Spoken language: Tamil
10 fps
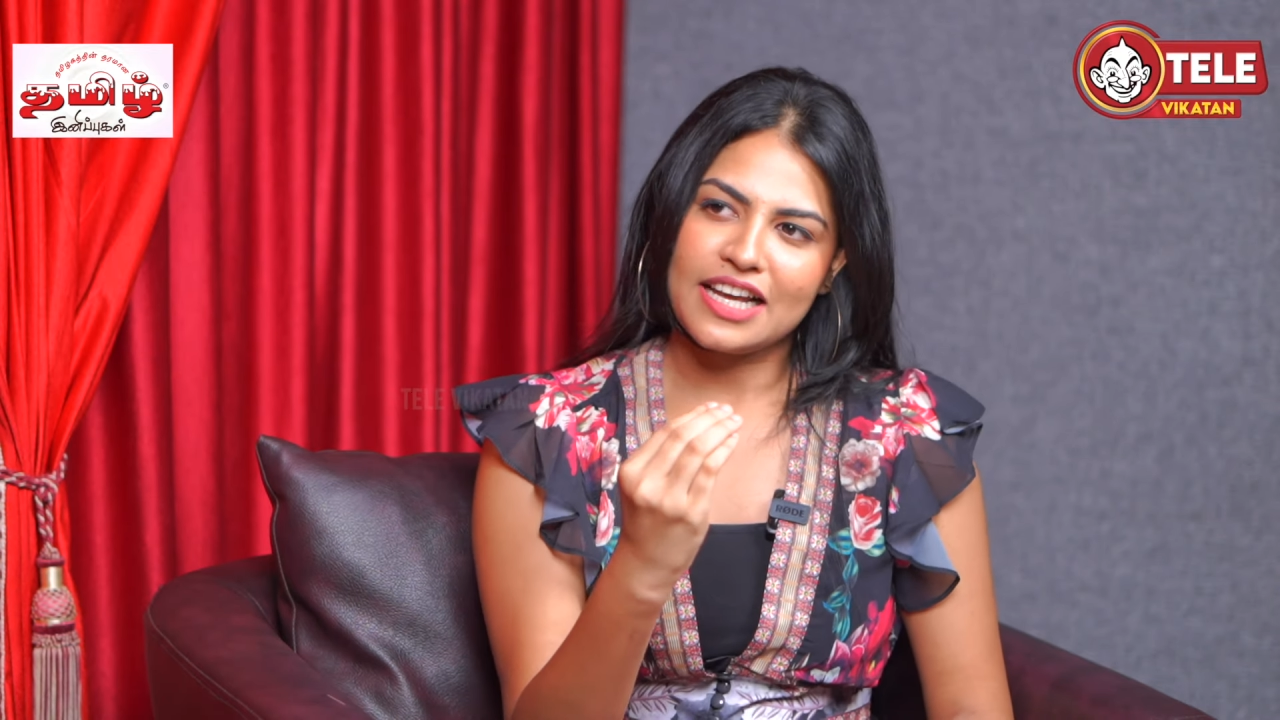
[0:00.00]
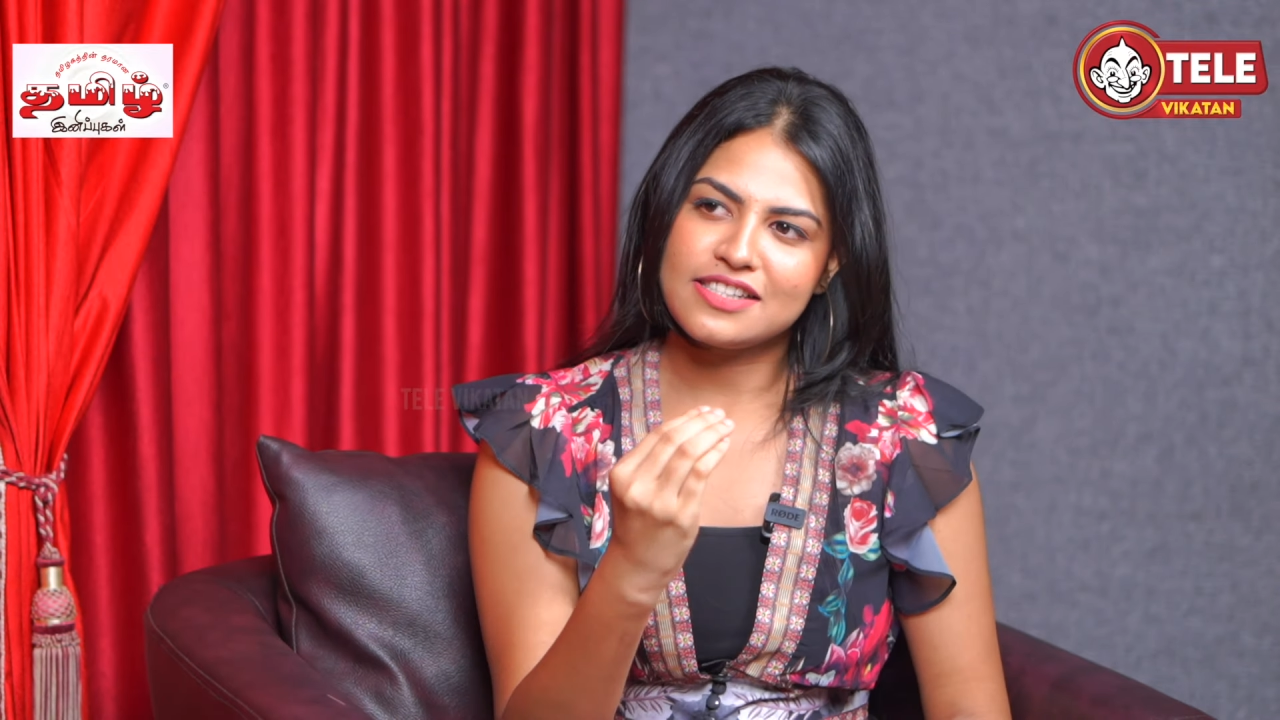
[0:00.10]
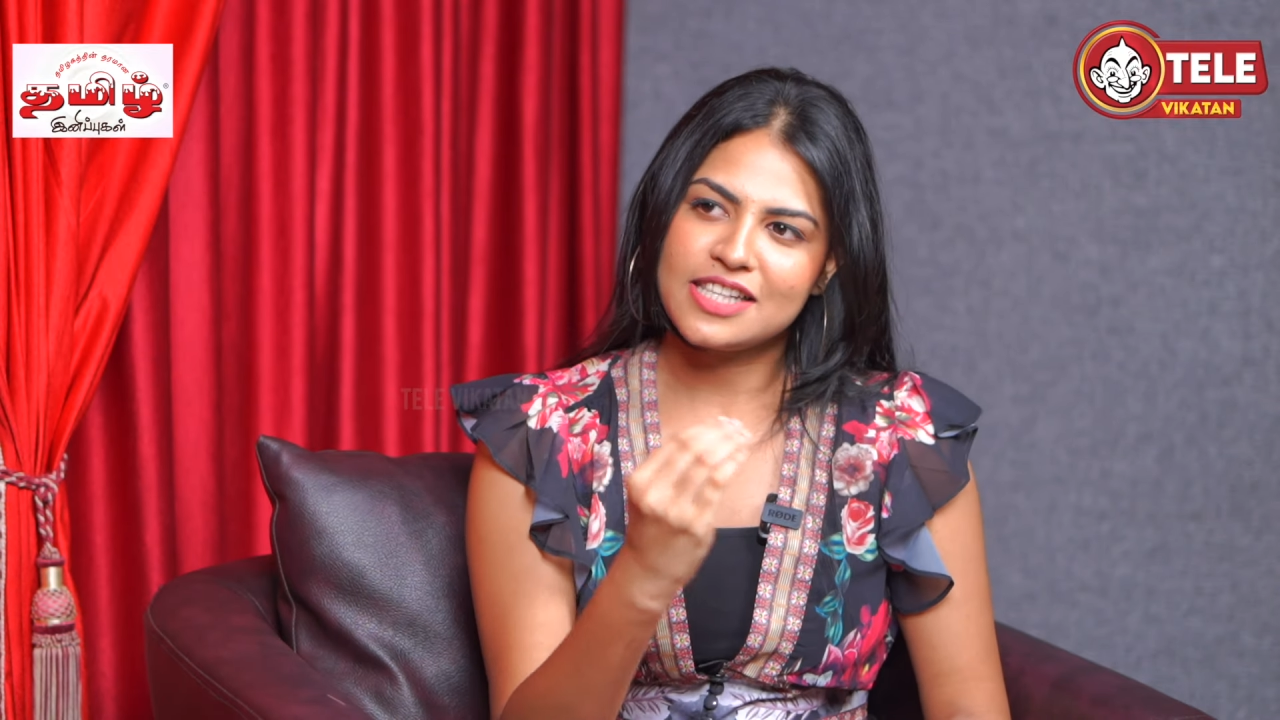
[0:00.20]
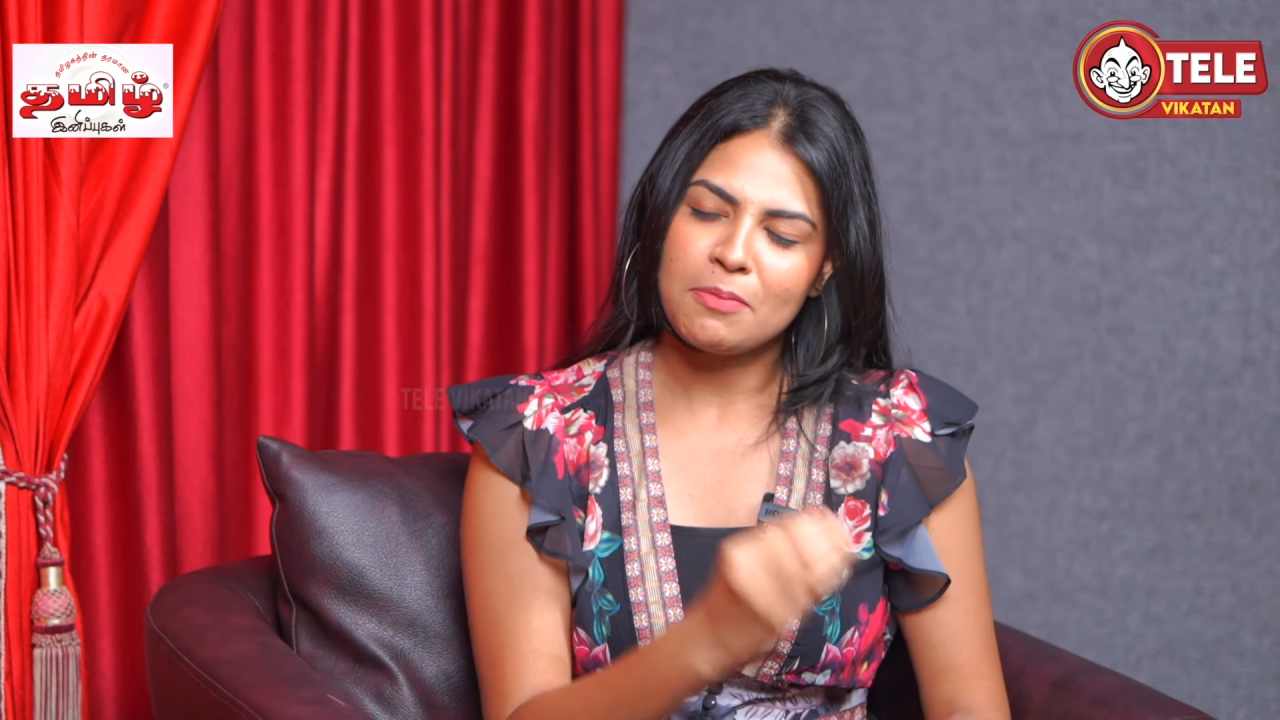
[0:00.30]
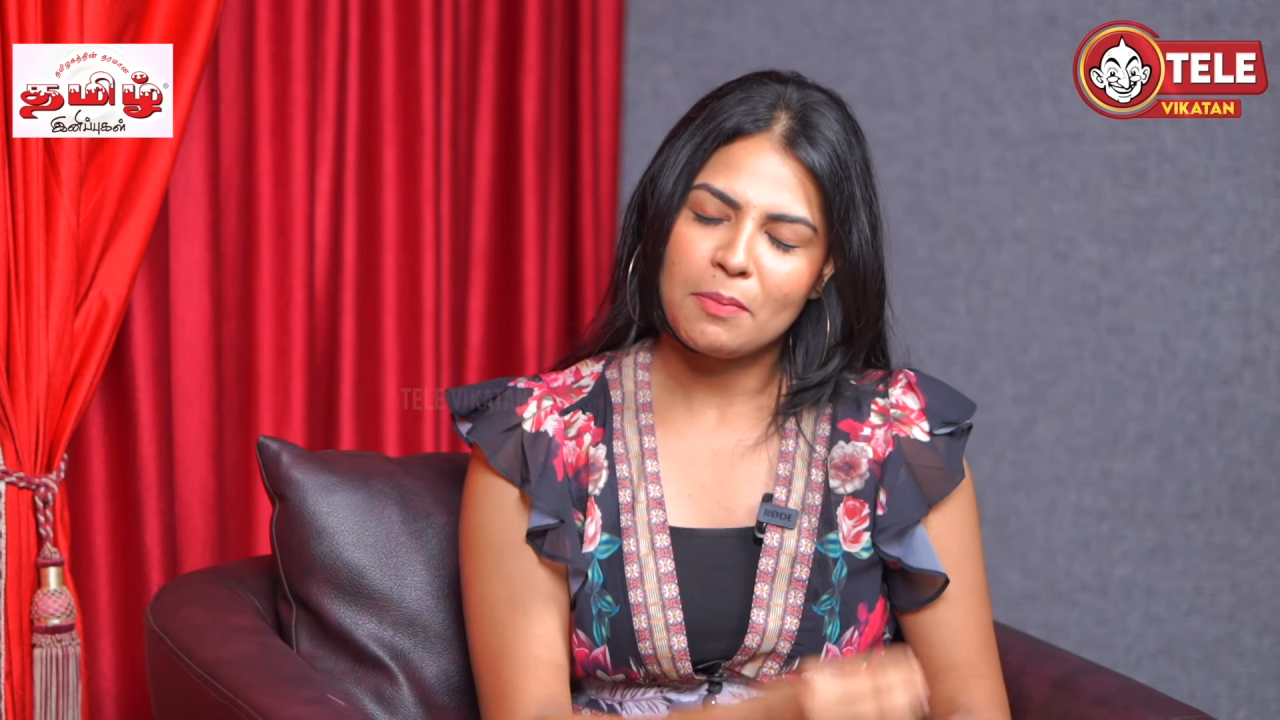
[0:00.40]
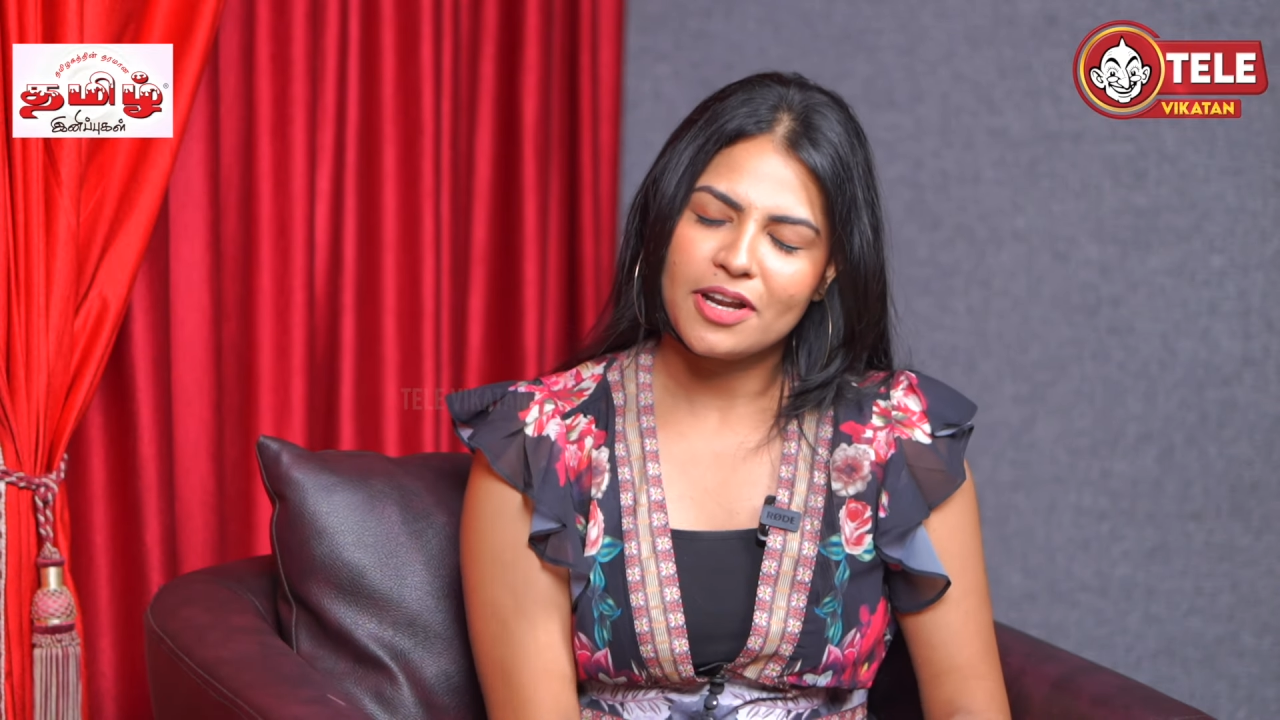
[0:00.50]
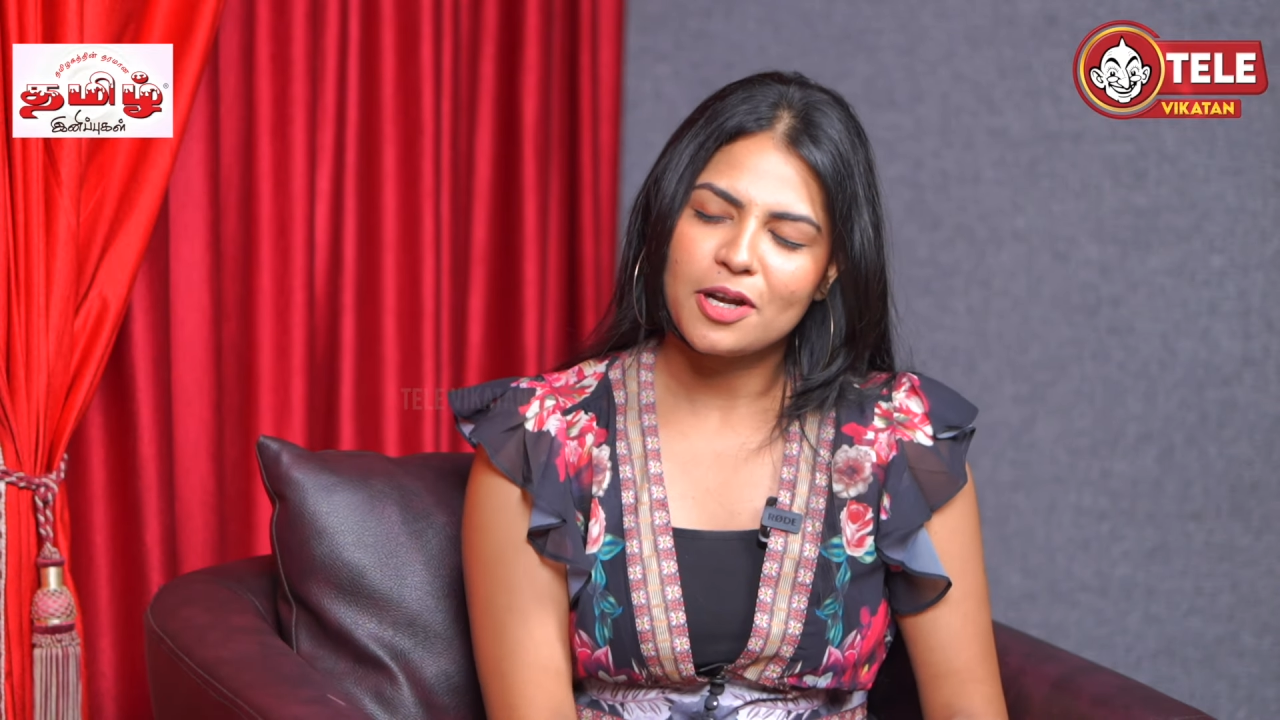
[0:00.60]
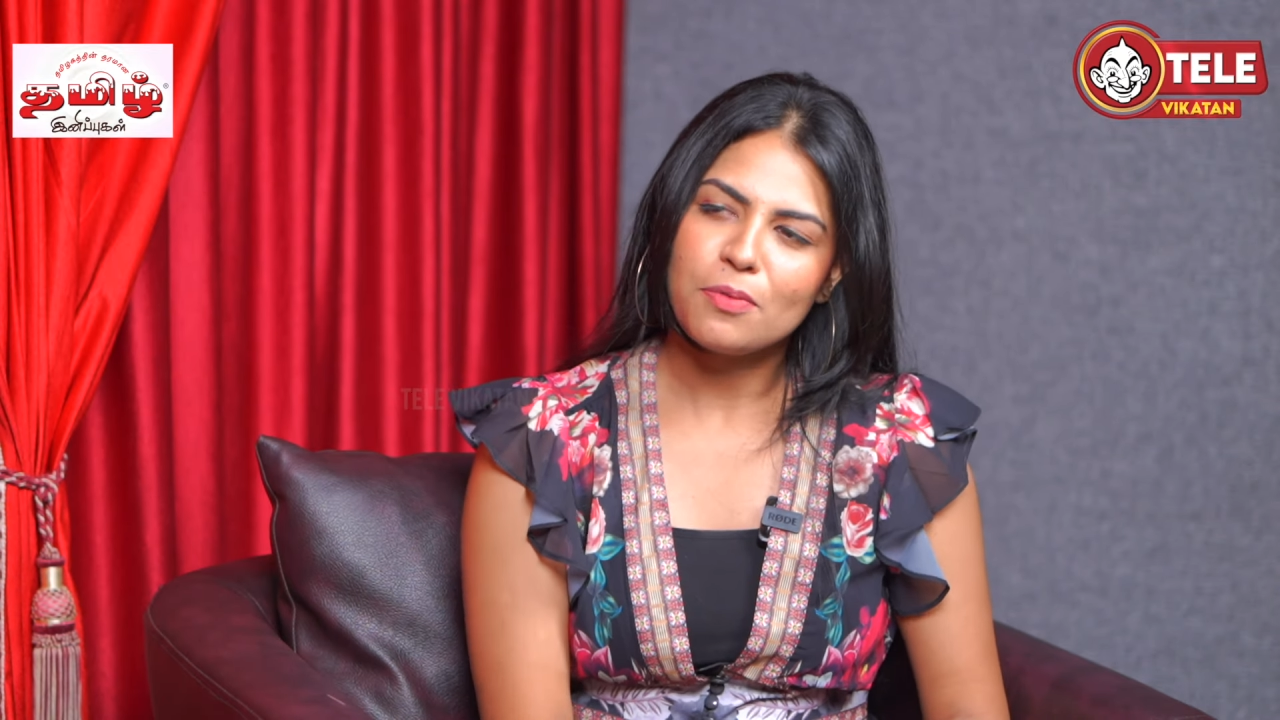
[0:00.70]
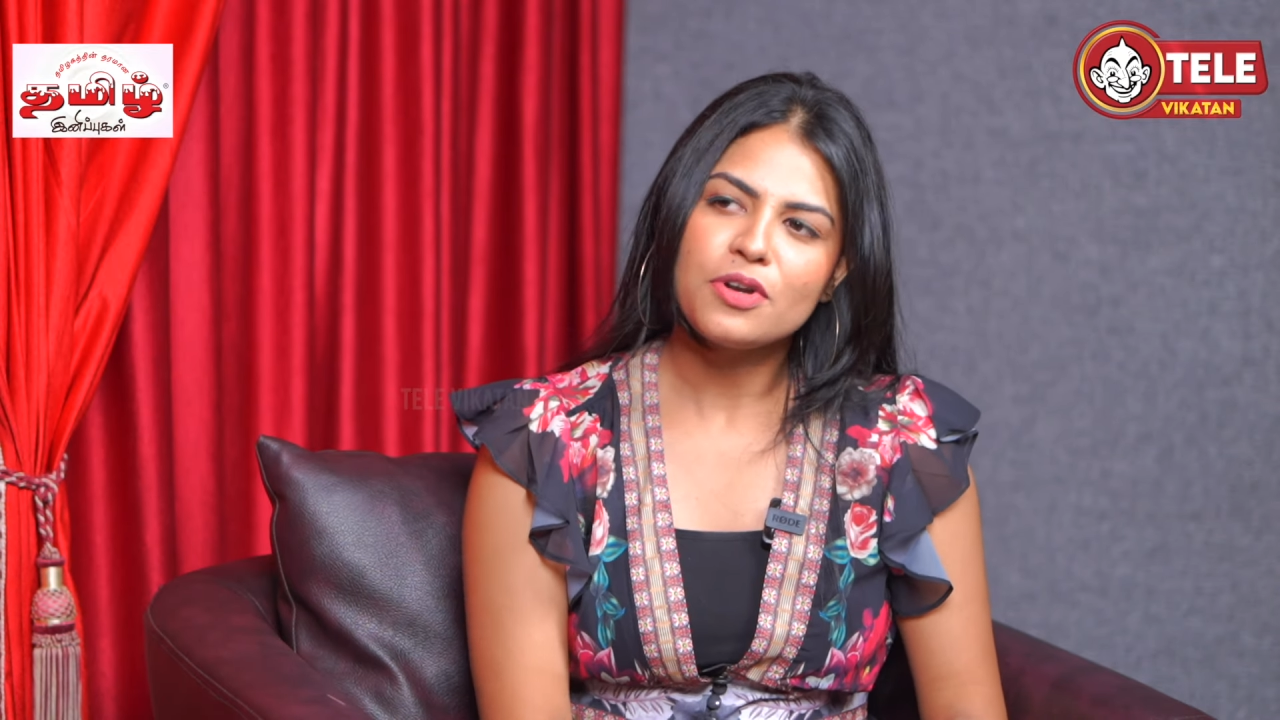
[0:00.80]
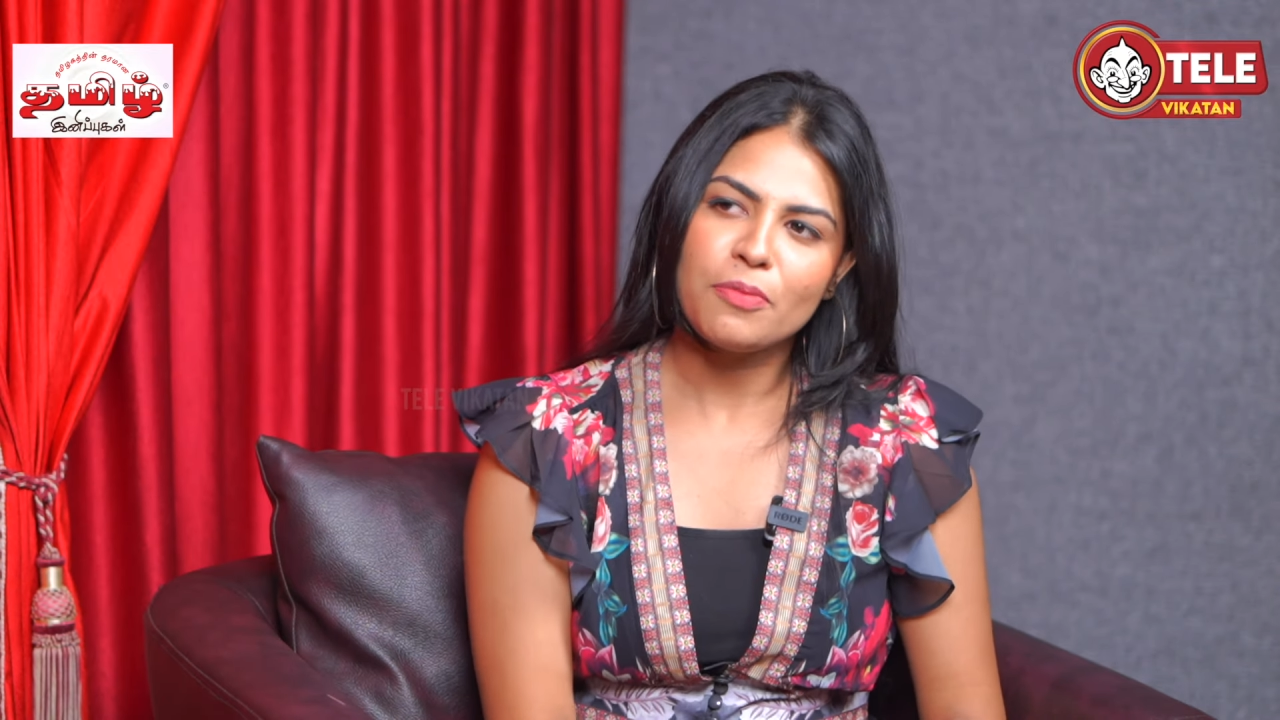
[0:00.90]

நெக்ஸ்ட் ஸ்டெப் அப்படின்றப்போ